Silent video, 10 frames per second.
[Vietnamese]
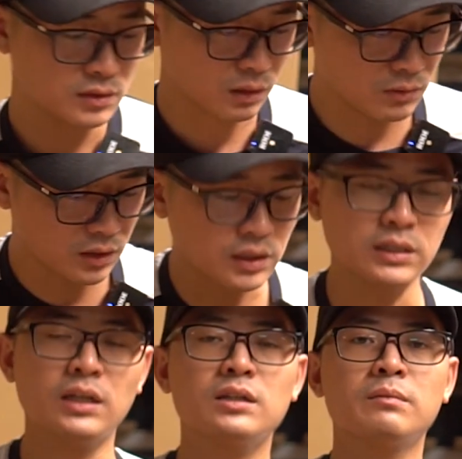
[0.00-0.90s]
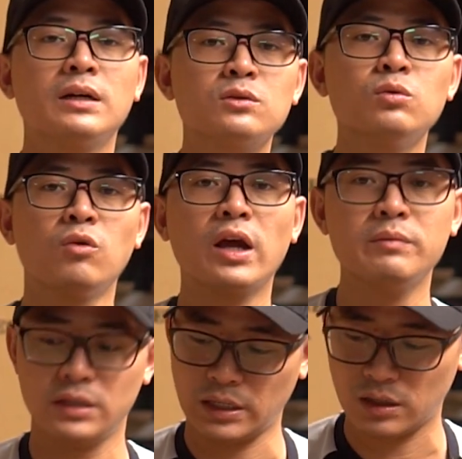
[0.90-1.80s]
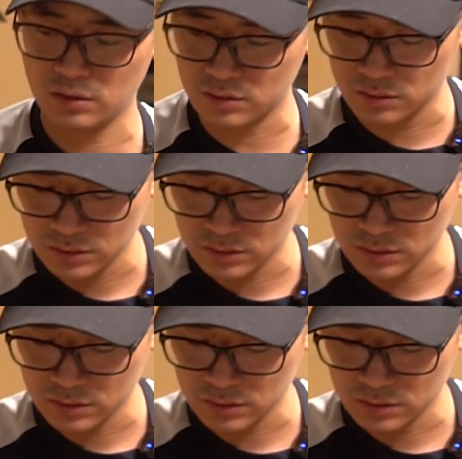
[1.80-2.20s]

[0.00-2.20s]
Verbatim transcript: Trọng lượng chắc chắn là thằng Mazu 420 này nặng hơn